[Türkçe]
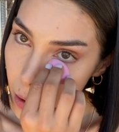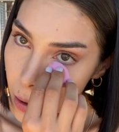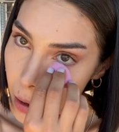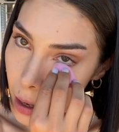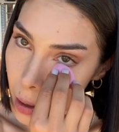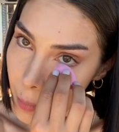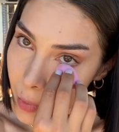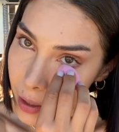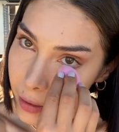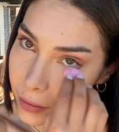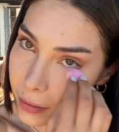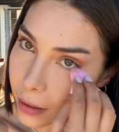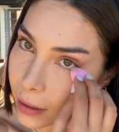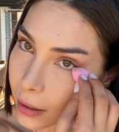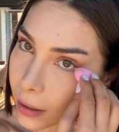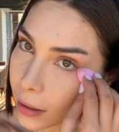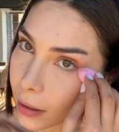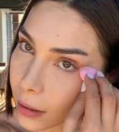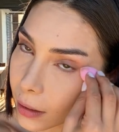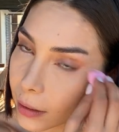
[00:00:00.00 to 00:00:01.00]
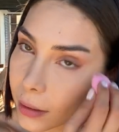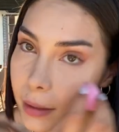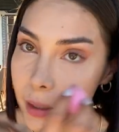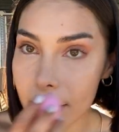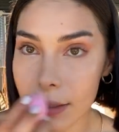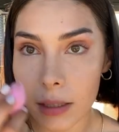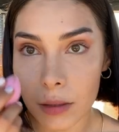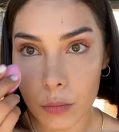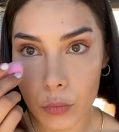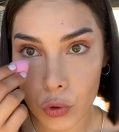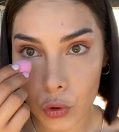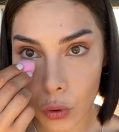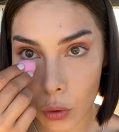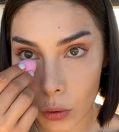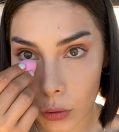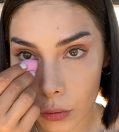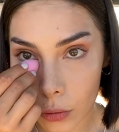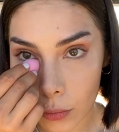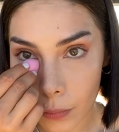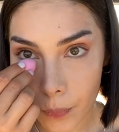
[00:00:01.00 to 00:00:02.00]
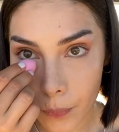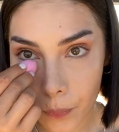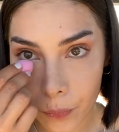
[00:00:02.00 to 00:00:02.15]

Hemen de yedirmiş oldum.